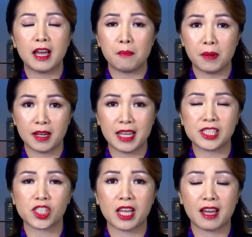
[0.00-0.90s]

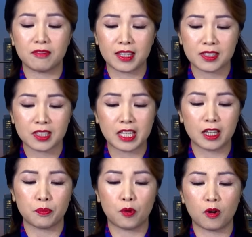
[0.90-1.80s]
Malaysia và
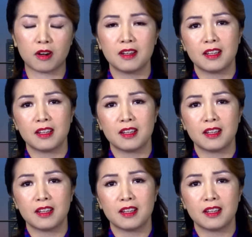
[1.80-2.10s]
Singapore.